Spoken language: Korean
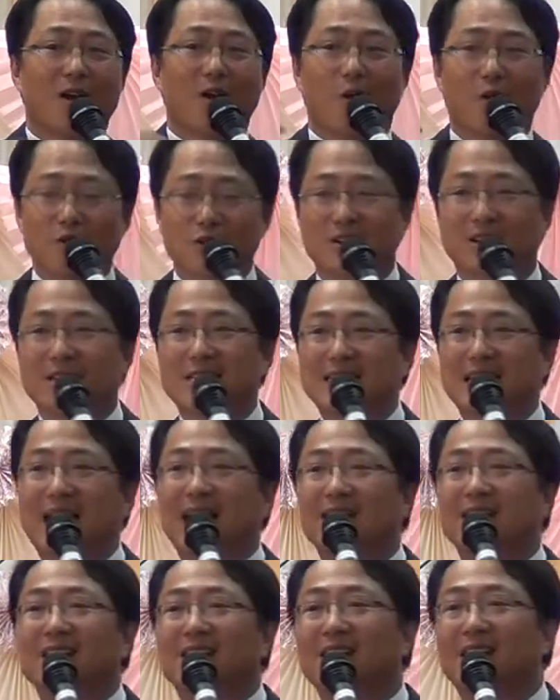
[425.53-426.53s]
오늘은
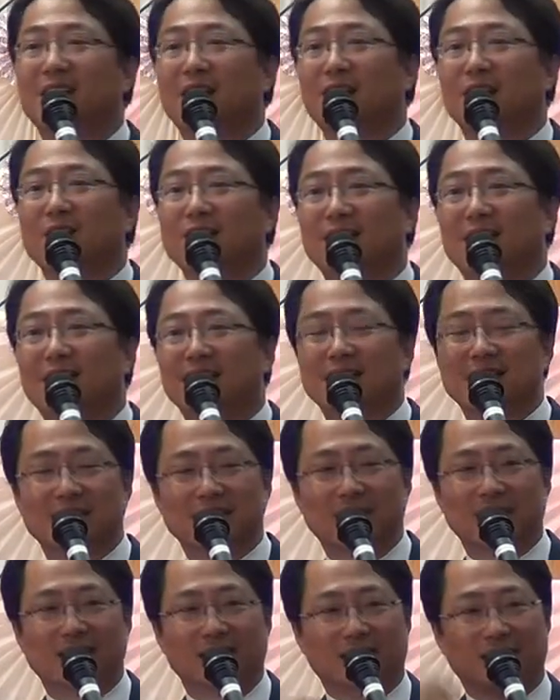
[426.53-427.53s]
상징이에요,
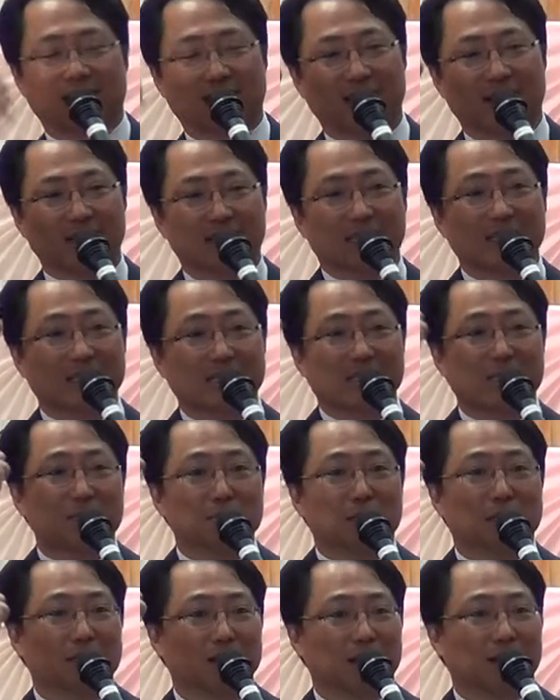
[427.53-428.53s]
상징. 어떤
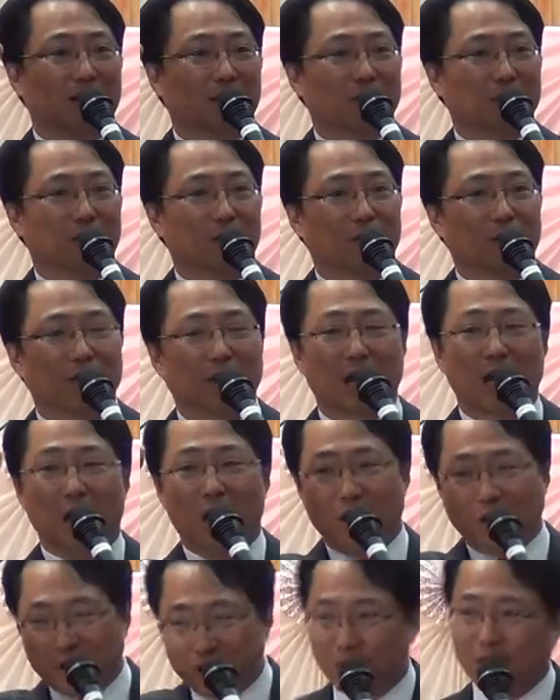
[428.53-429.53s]
심벌이라고요.
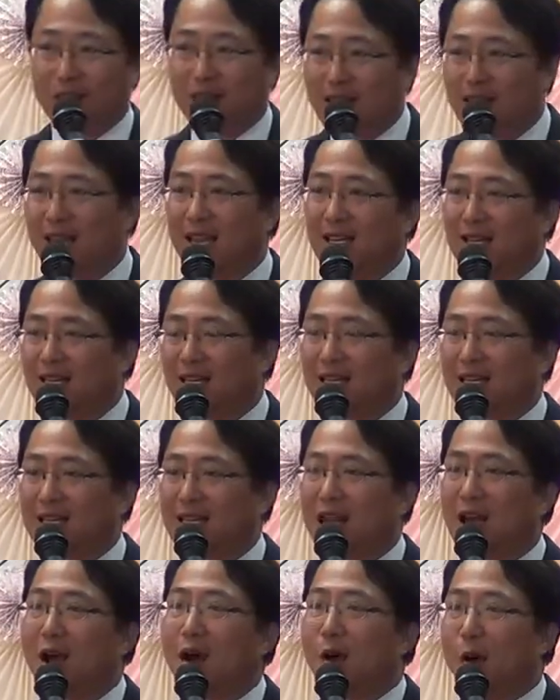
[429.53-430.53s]

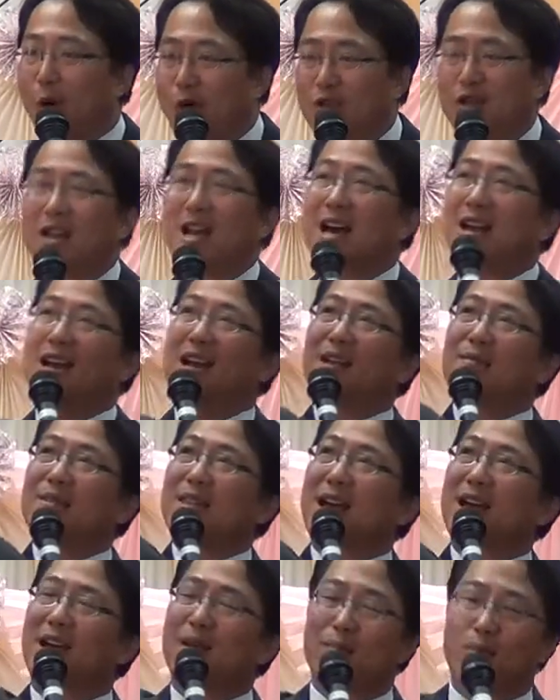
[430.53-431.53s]
Today는 오늘 하나님이
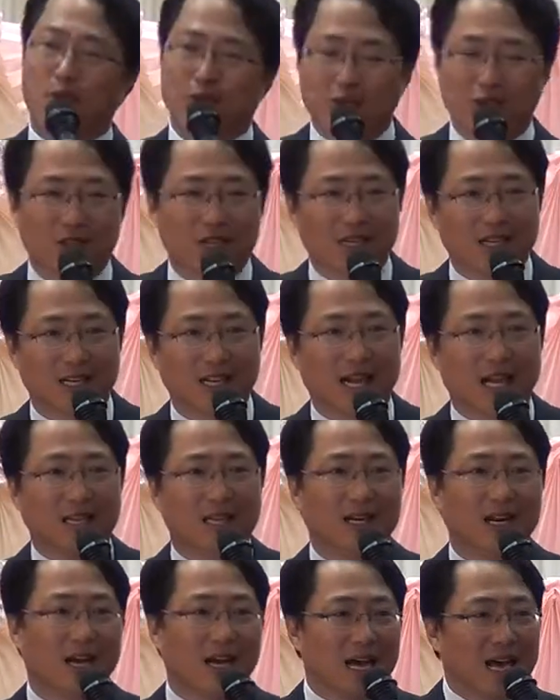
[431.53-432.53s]
나에게 복 주시는 게
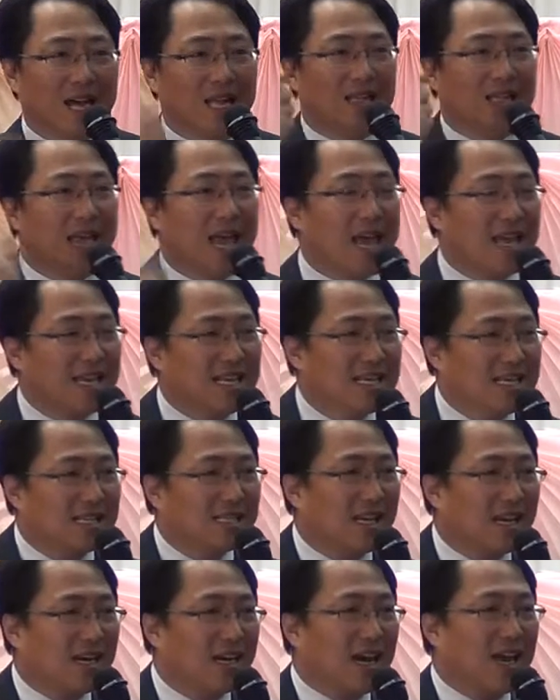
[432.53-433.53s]
아니라 내
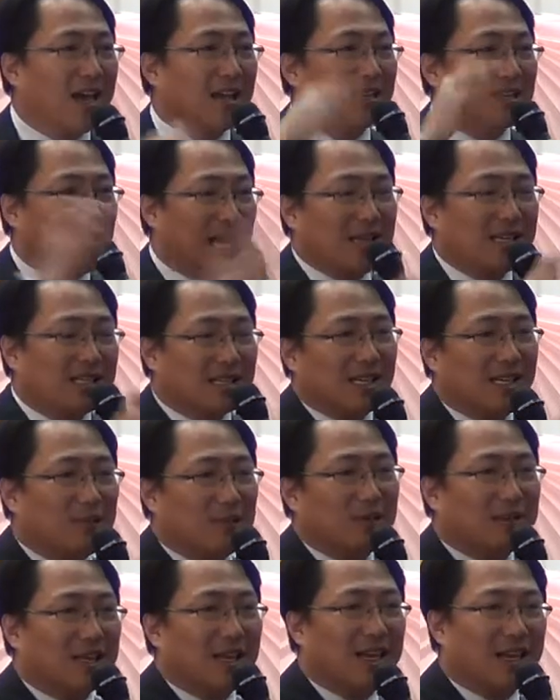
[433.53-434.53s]
인생에 땡스
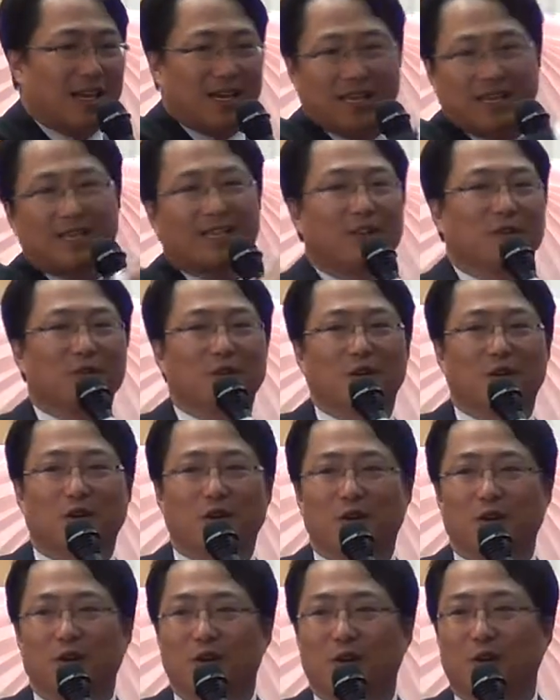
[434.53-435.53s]
기빙 데이가
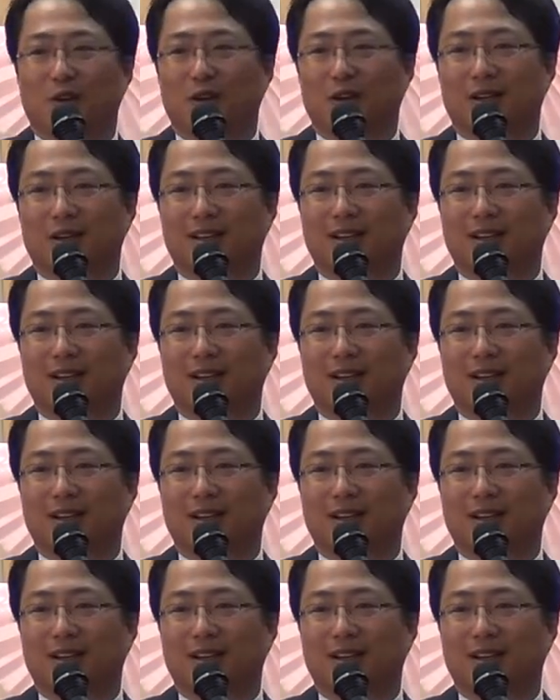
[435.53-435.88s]
있다고요.